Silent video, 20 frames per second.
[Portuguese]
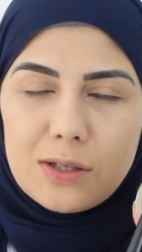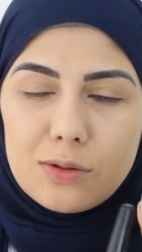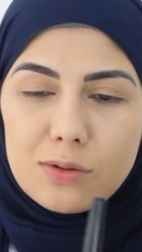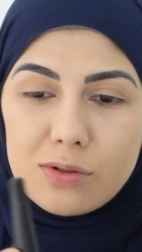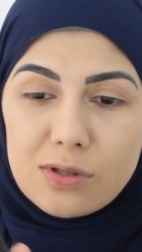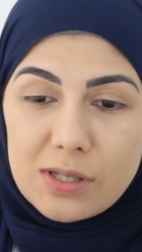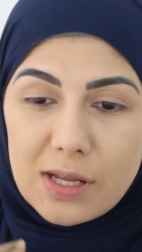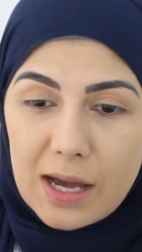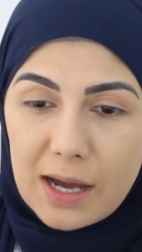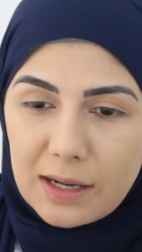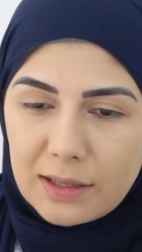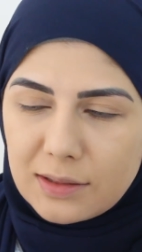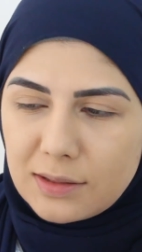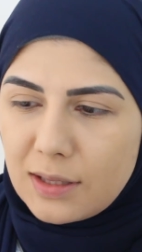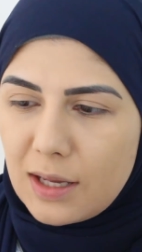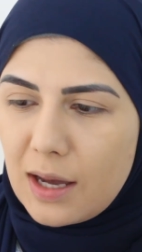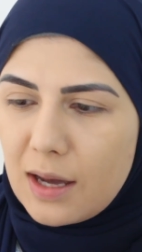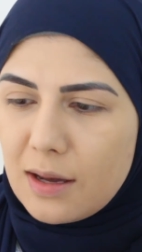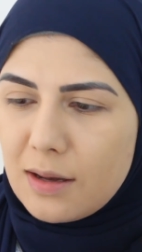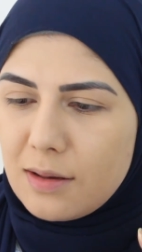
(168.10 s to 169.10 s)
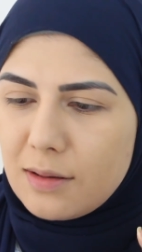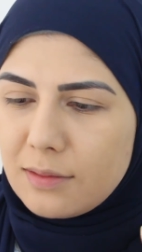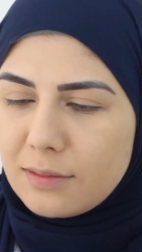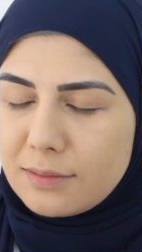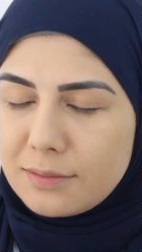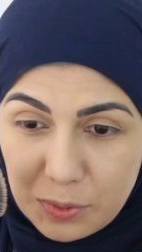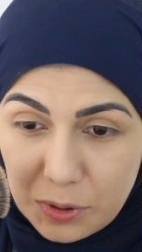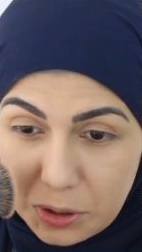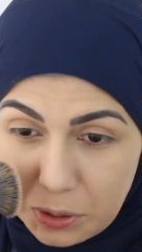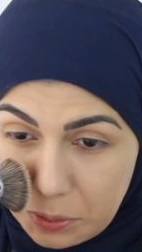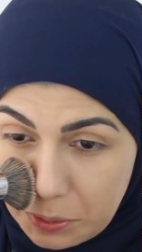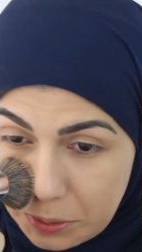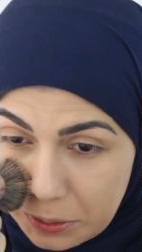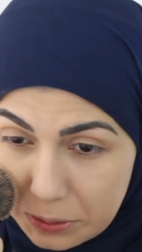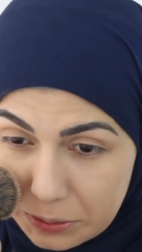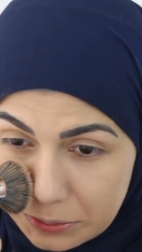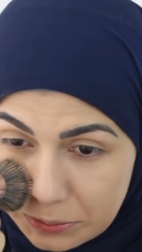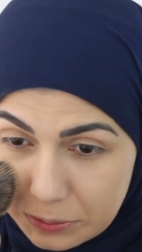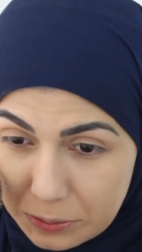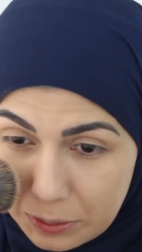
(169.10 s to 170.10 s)
e usar, tá? Por
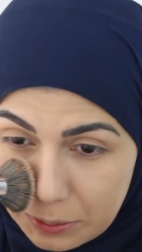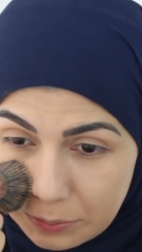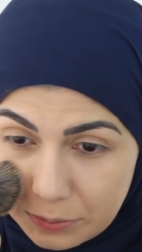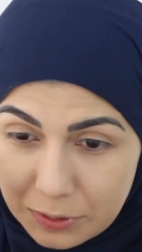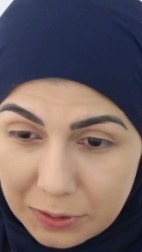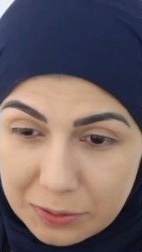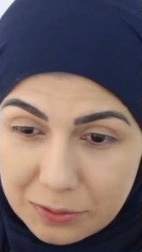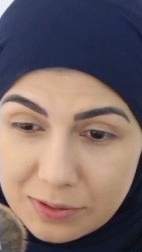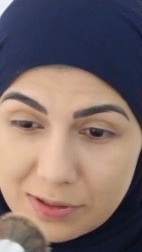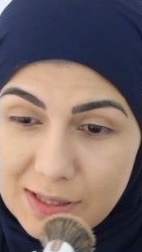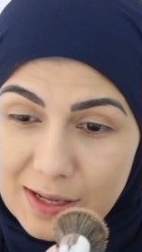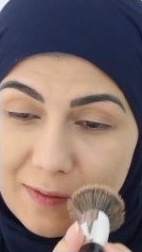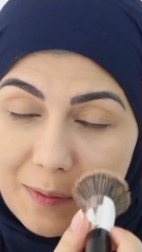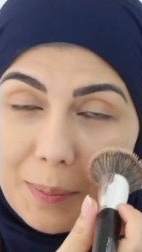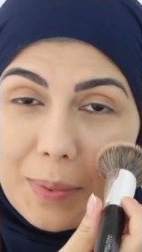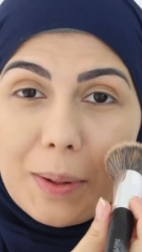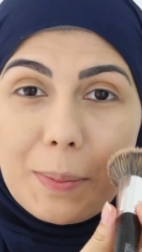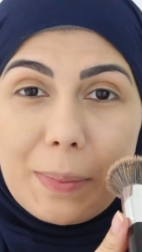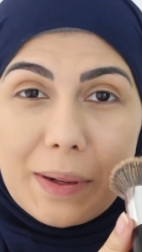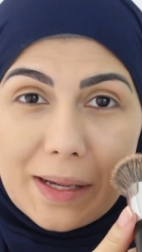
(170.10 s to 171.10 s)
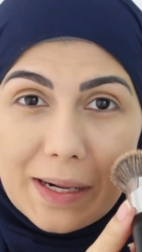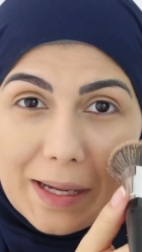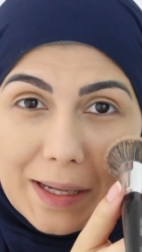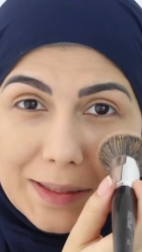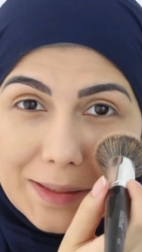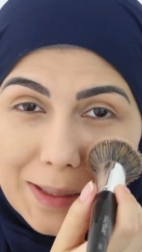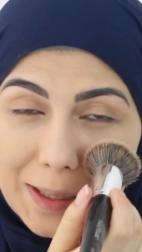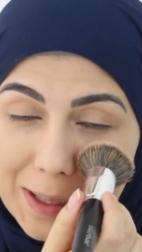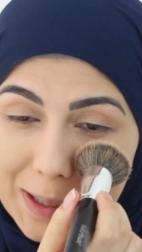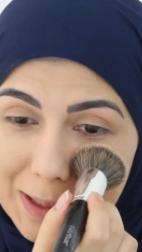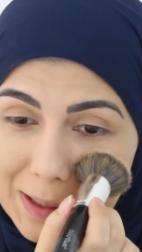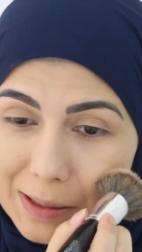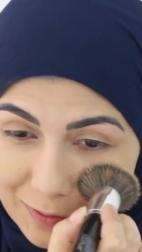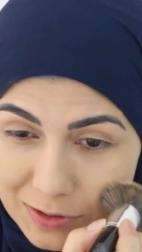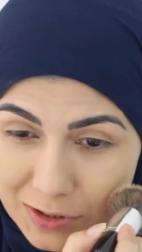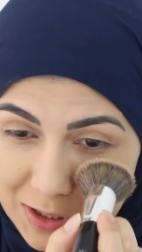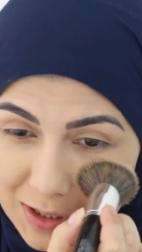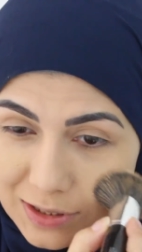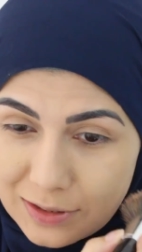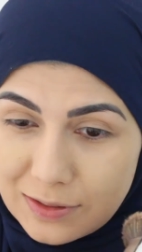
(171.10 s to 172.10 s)
enquanto, como eu não estava preparada,
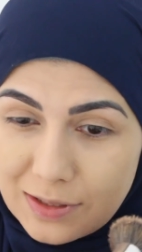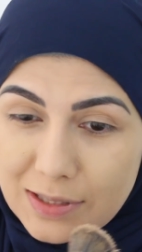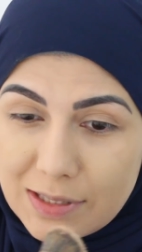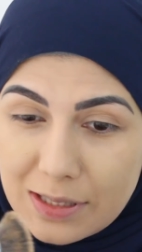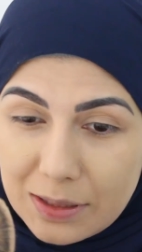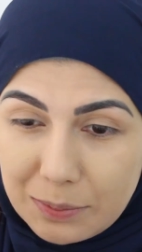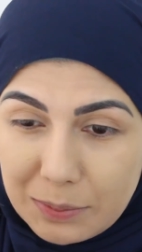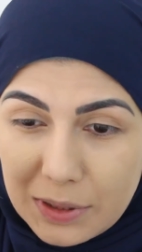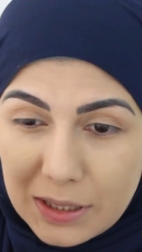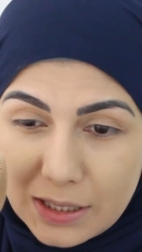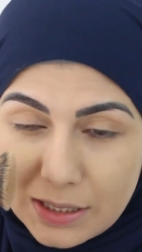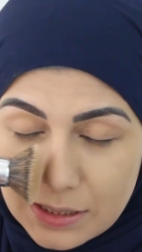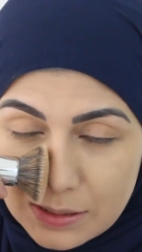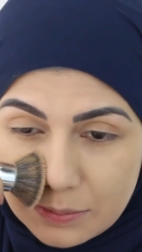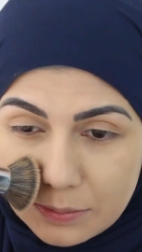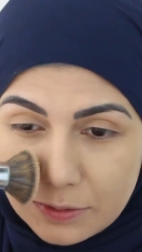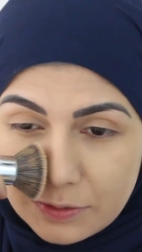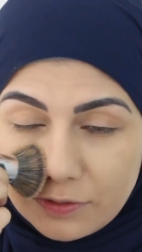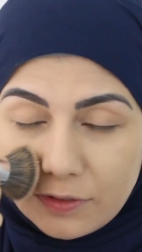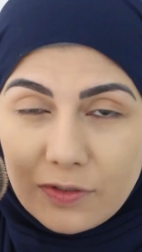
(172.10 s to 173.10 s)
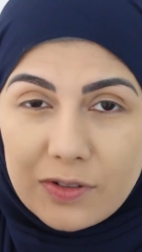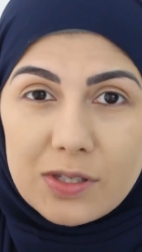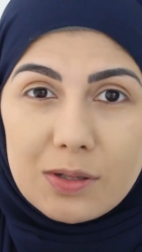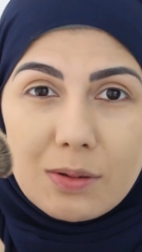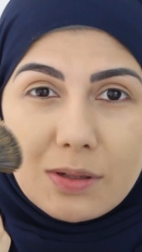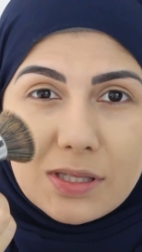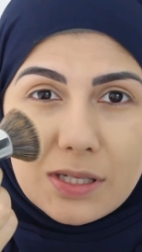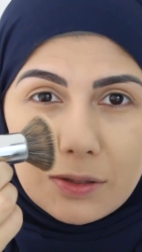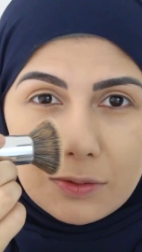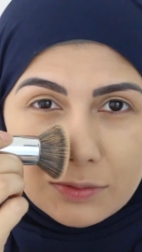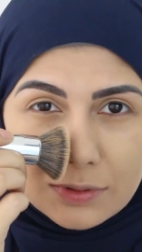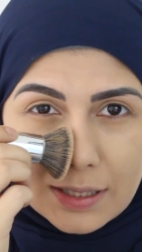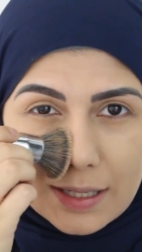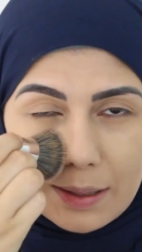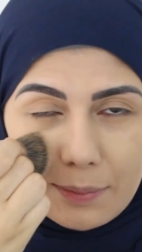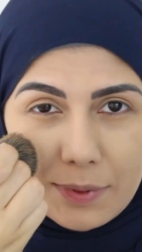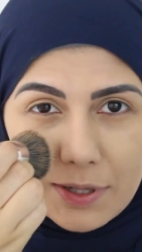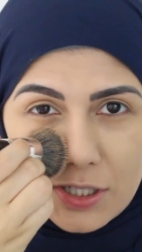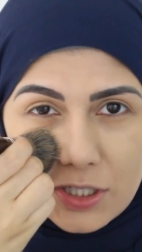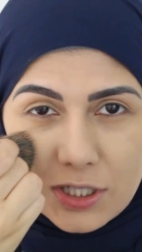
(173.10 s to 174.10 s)
vou tirando assim mesmo. Vou fazer uma segunda
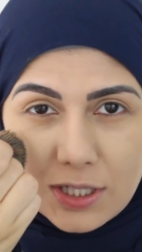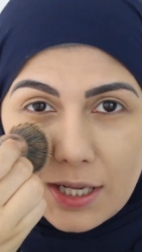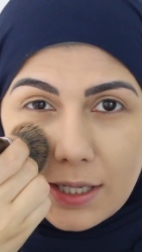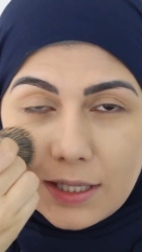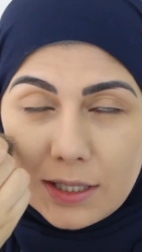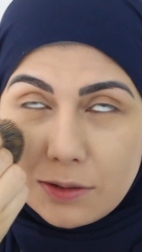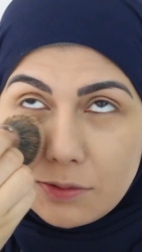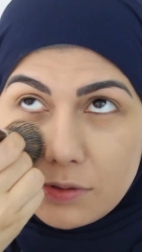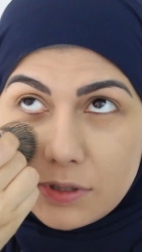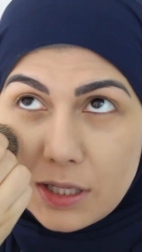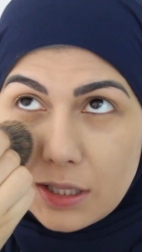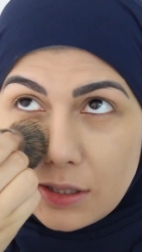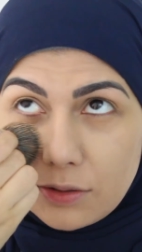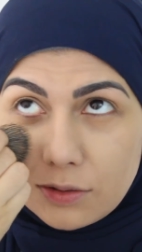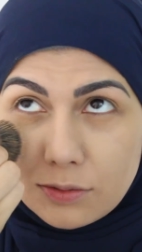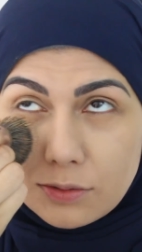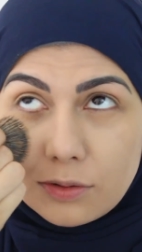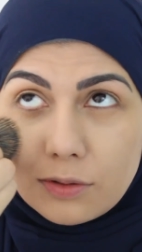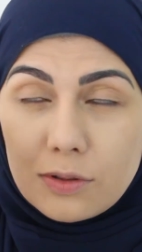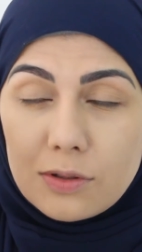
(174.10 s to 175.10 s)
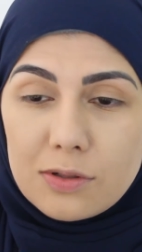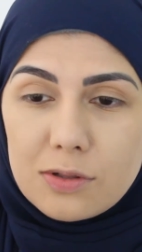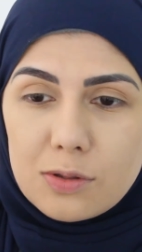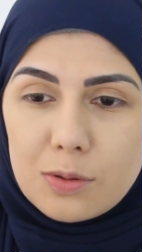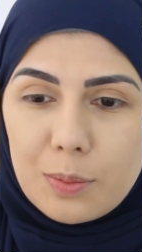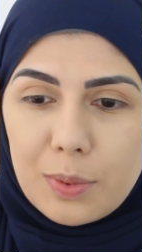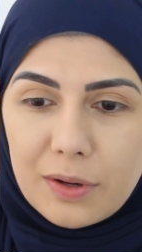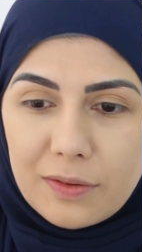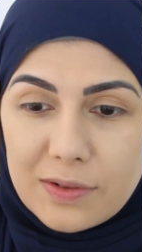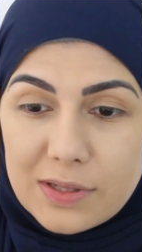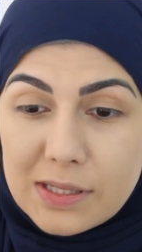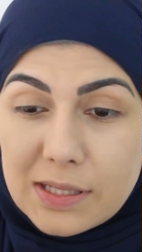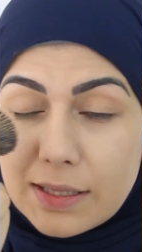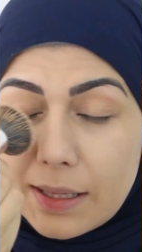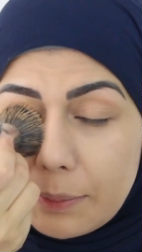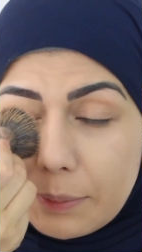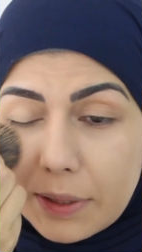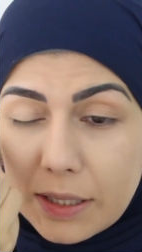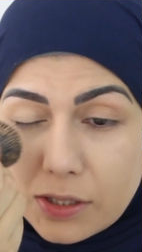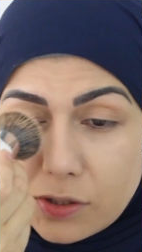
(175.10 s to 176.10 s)
camadinha aqui no centro do rosto para ver se
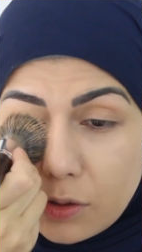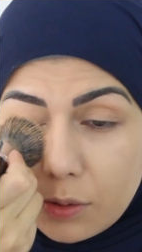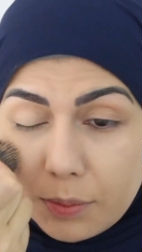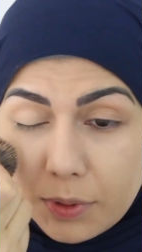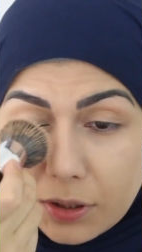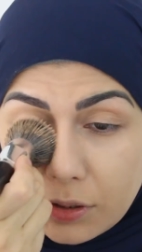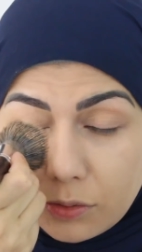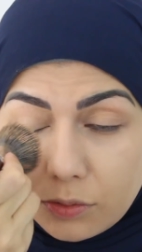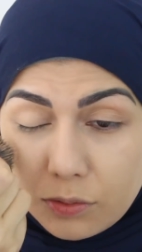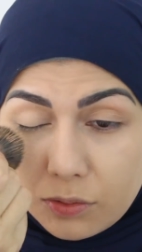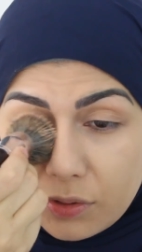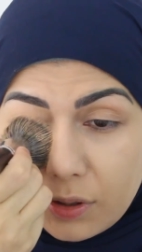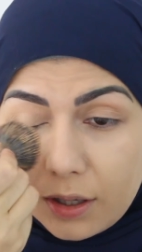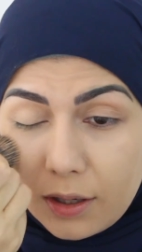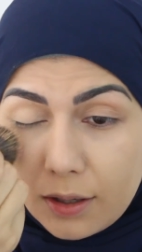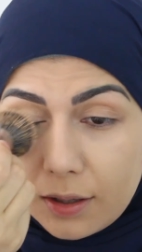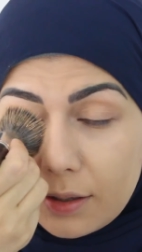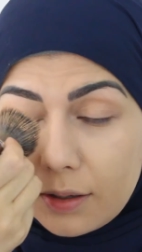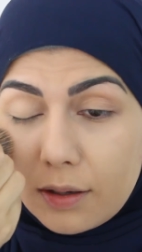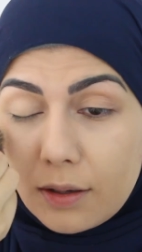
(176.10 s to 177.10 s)
dá mais cobertura.